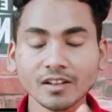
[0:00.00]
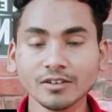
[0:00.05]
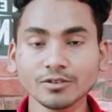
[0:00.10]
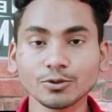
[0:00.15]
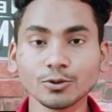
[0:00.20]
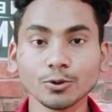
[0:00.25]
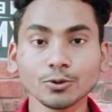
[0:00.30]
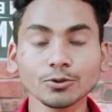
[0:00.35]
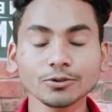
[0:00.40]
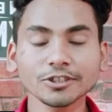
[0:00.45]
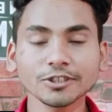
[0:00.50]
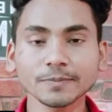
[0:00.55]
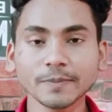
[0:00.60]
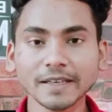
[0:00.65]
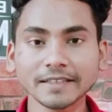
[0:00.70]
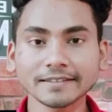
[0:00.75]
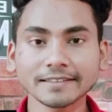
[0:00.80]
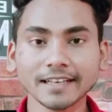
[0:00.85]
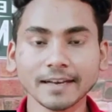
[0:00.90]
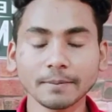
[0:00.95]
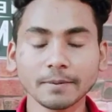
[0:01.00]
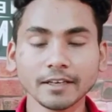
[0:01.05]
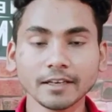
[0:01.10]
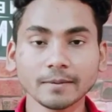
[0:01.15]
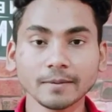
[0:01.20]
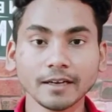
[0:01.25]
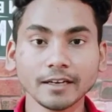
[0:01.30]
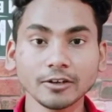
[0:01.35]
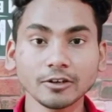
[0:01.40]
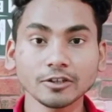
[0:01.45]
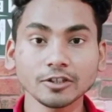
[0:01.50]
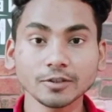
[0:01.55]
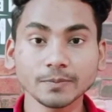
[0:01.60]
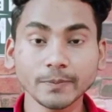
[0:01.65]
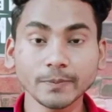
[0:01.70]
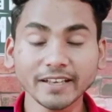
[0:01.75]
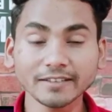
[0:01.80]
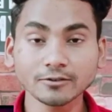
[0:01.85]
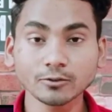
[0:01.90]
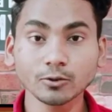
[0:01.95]
दोनों की स्पेक्स काफ़ी कमाल है और
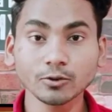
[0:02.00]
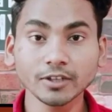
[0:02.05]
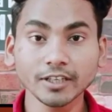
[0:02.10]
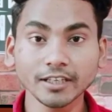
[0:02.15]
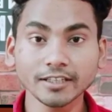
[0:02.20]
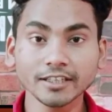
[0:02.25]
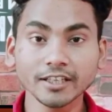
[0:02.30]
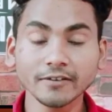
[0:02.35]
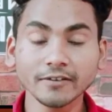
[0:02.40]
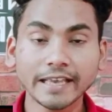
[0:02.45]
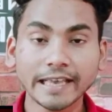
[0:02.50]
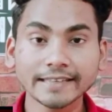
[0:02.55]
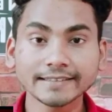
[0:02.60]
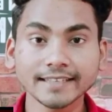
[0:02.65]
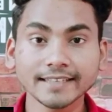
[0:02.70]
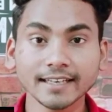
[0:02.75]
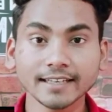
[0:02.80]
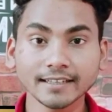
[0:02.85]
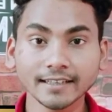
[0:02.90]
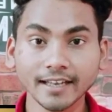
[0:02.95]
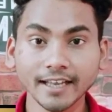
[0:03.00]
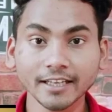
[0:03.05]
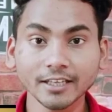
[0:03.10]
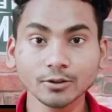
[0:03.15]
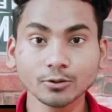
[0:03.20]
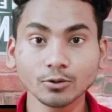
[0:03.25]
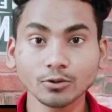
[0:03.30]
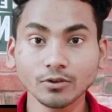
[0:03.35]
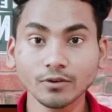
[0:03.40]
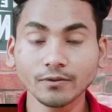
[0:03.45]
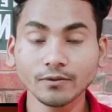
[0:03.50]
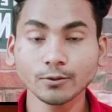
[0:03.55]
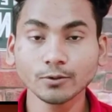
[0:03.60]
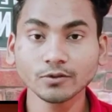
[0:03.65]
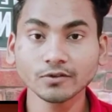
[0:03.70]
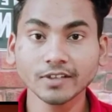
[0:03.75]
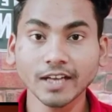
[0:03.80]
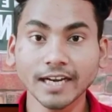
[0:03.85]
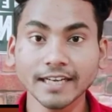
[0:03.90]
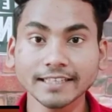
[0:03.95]
स्पेक्स को देखते हुए ऐसा लग रहा है कि दोनों
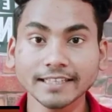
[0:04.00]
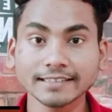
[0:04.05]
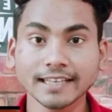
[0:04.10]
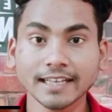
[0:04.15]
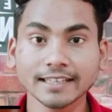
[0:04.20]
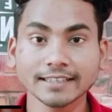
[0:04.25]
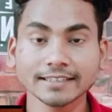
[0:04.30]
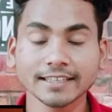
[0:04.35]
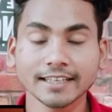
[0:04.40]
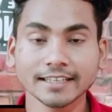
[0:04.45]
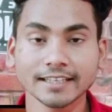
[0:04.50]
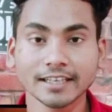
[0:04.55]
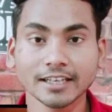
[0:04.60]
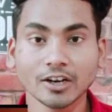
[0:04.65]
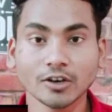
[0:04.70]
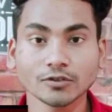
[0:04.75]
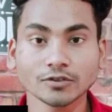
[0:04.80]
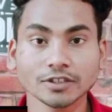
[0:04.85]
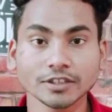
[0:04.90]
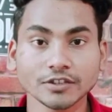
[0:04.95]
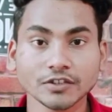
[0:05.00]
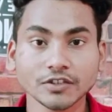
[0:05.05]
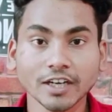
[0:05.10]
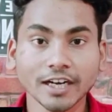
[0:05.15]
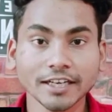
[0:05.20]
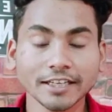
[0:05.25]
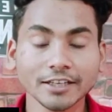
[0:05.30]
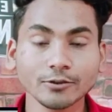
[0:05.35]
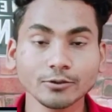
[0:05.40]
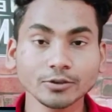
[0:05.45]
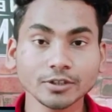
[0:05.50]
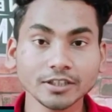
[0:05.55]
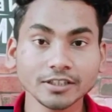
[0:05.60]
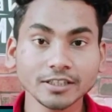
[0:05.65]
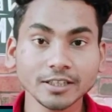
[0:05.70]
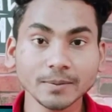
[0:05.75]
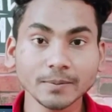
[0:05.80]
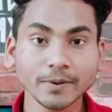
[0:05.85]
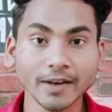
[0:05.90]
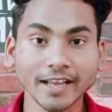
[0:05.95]
फ़ोन साढ़े सात हज़ार के अराउंड से स्टार्टिंग होगी
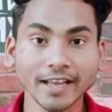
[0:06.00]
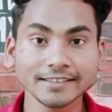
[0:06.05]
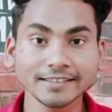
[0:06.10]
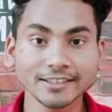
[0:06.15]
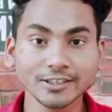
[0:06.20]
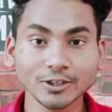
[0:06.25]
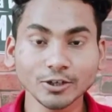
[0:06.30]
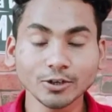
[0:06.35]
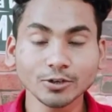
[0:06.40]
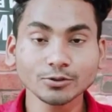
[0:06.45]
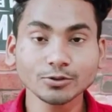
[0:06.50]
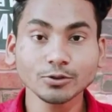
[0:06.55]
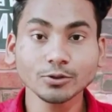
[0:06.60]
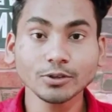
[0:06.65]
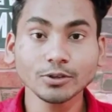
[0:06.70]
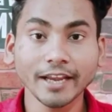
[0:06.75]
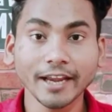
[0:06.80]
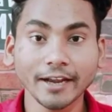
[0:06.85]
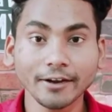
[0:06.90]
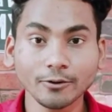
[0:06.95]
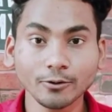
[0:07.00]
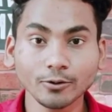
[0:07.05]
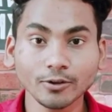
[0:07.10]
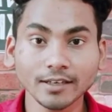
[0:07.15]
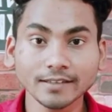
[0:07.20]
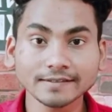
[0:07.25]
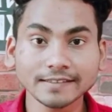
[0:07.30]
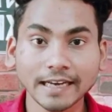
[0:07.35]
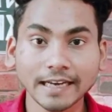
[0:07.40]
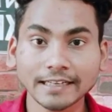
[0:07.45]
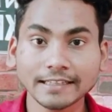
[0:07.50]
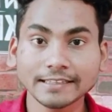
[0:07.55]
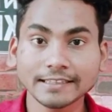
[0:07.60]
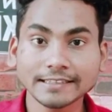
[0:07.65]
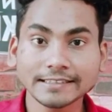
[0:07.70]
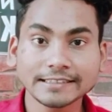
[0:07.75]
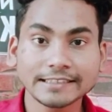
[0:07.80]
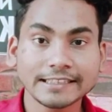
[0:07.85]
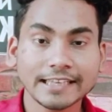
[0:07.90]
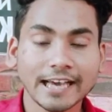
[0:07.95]
इनकी प्राइस की और जो एंड होगा साढ़े
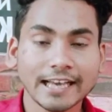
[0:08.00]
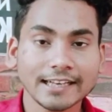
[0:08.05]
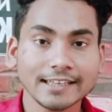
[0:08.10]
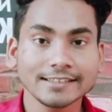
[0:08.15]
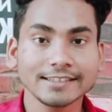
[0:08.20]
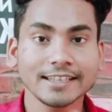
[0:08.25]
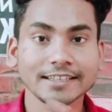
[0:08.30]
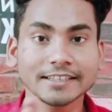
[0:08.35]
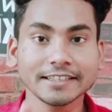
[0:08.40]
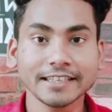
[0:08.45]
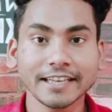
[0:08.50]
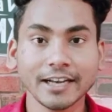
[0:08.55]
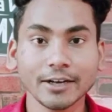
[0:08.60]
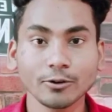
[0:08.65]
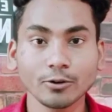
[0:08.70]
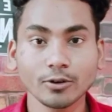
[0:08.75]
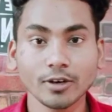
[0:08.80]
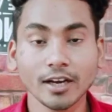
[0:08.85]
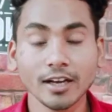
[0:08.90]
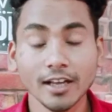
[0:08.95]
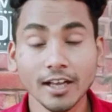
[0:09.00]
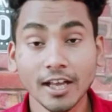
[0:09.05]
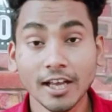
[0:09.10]
दस ग्यारह हज़ार तक एंड होगा